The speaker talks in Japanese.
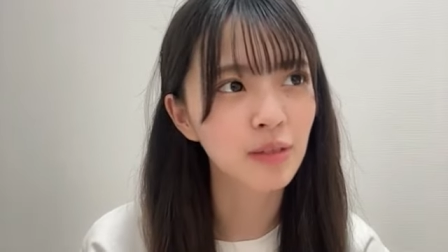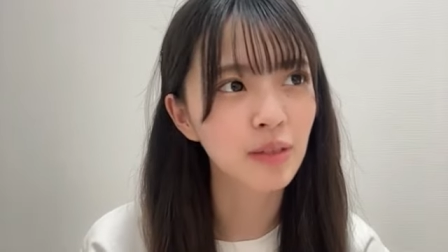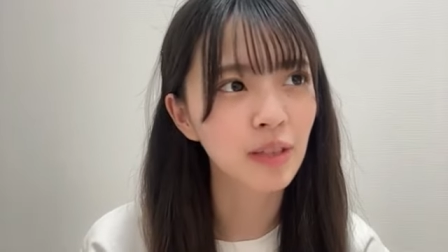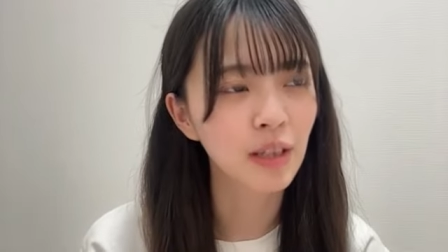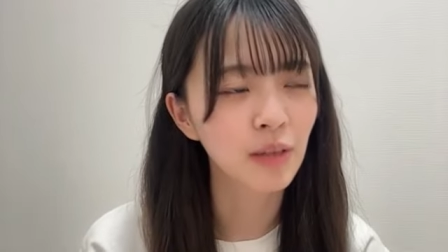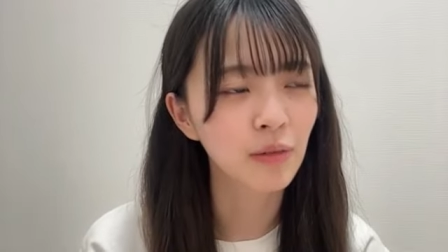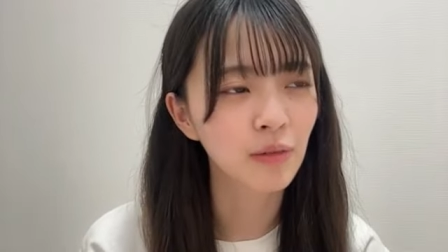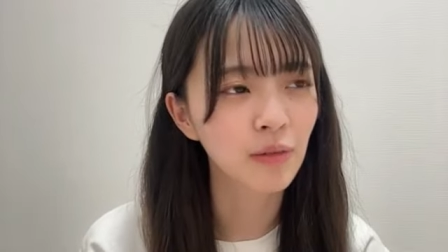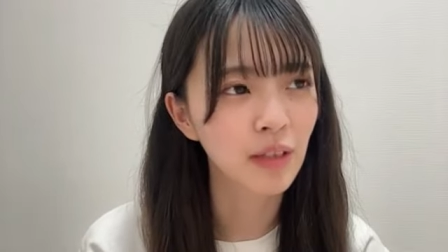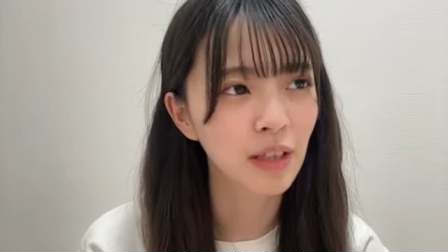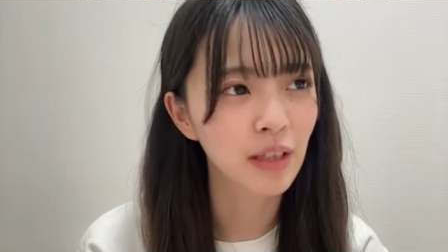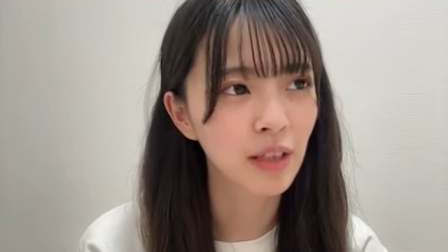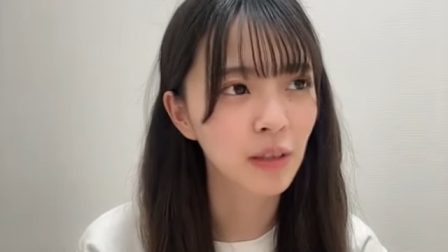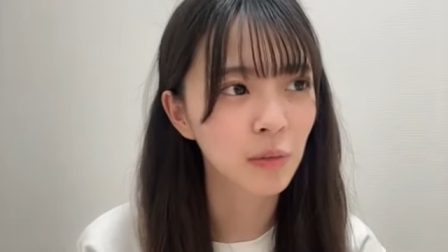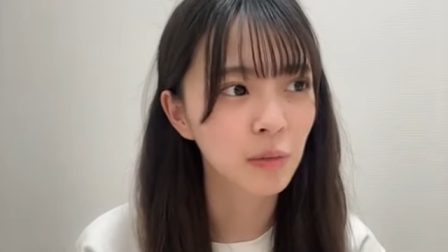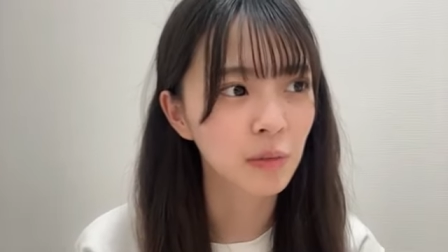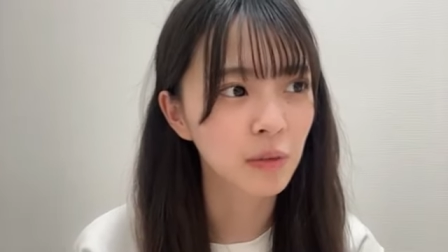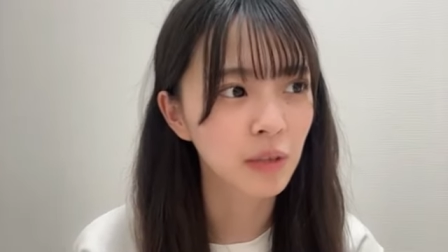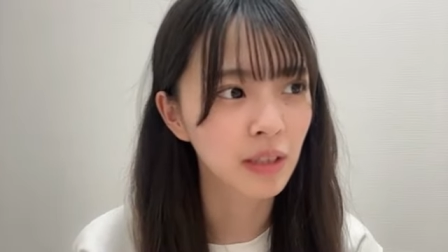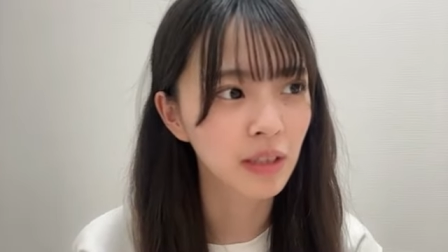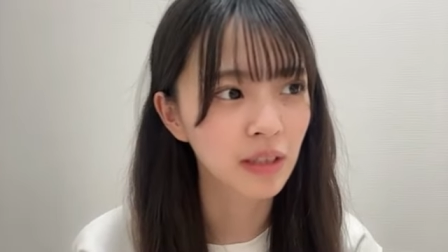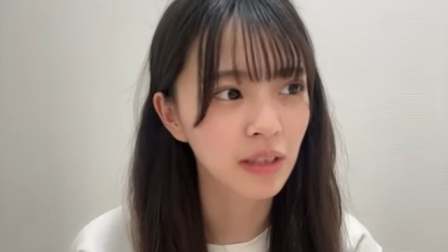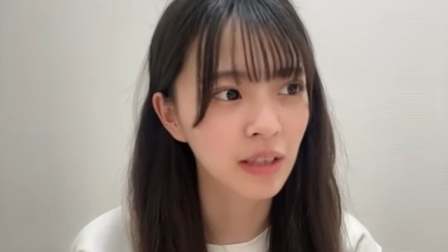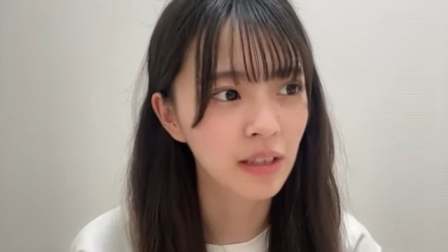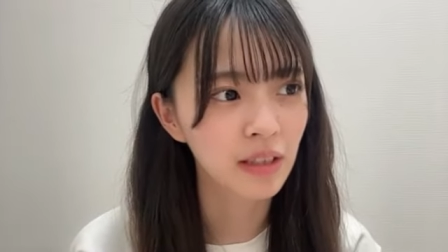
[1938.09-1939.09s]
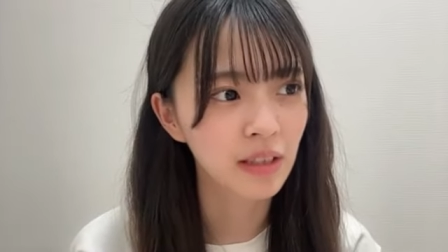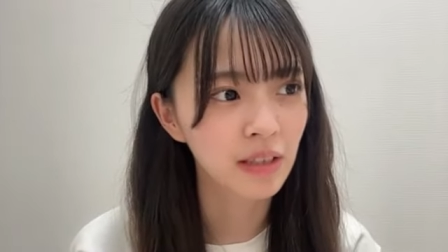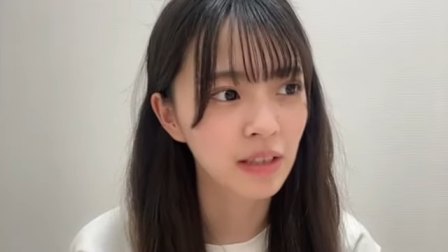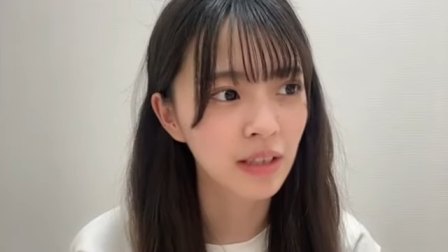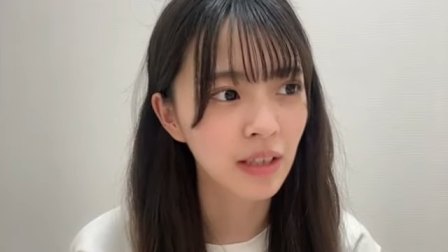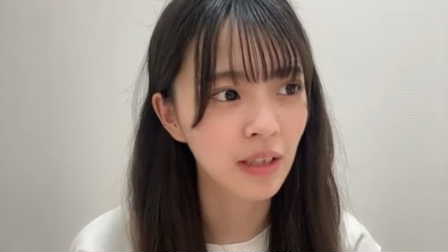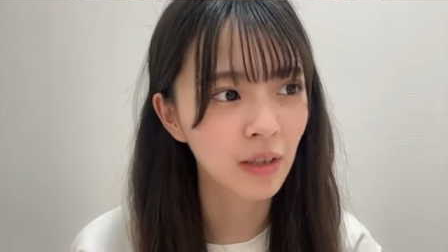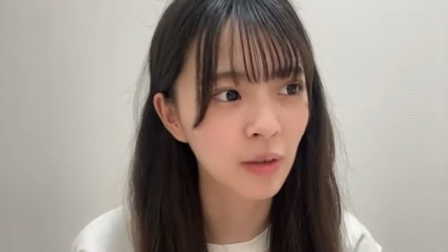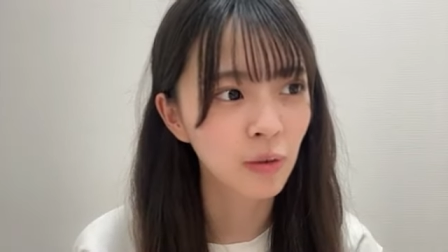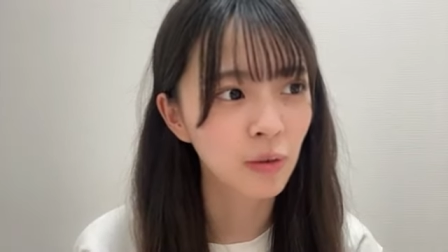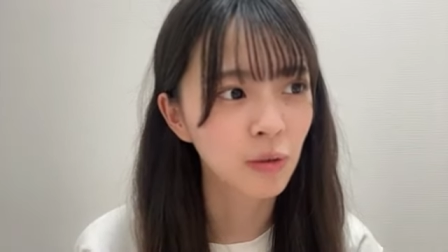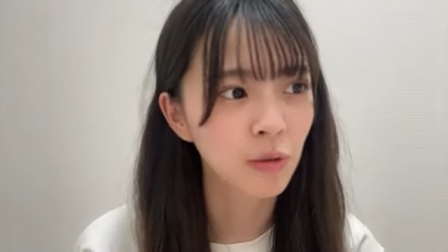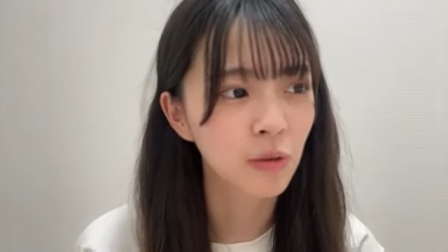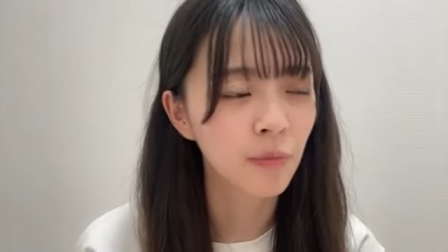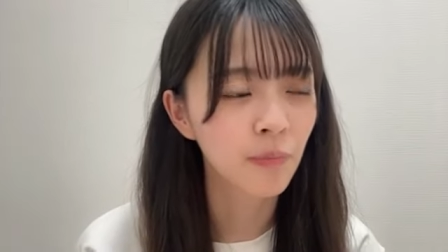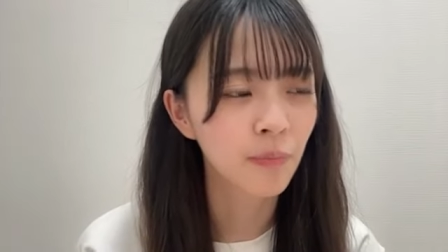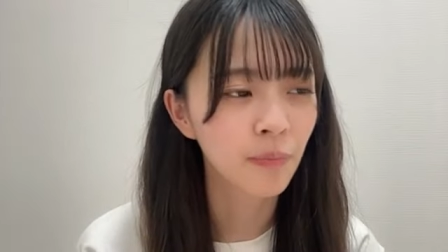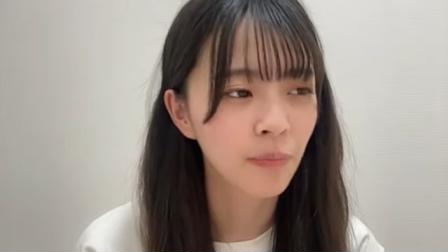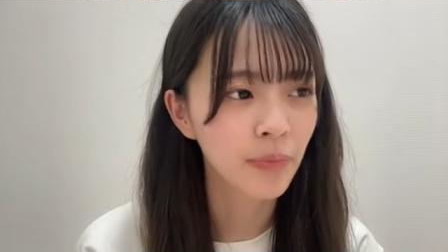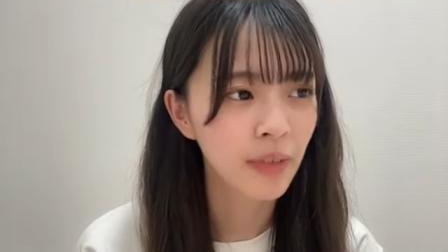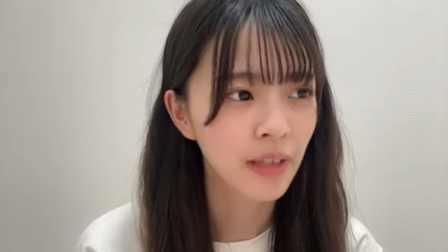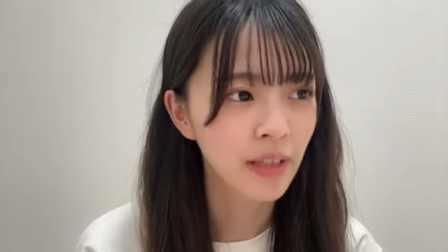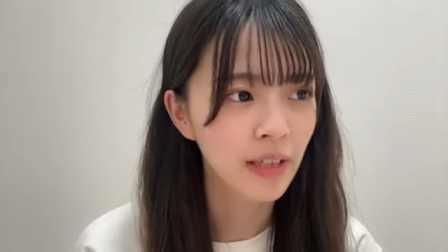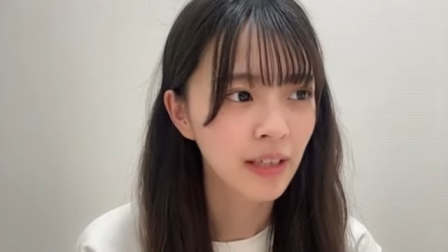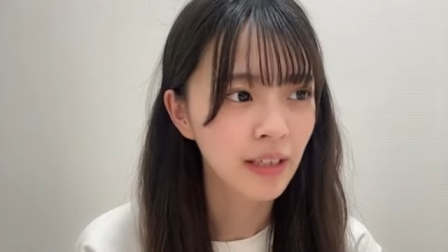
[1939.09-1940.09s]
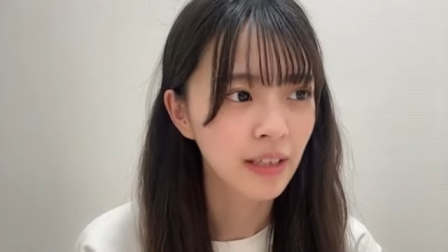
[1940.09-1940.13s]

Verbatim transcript: 末ぐらいの出来事だったんですけど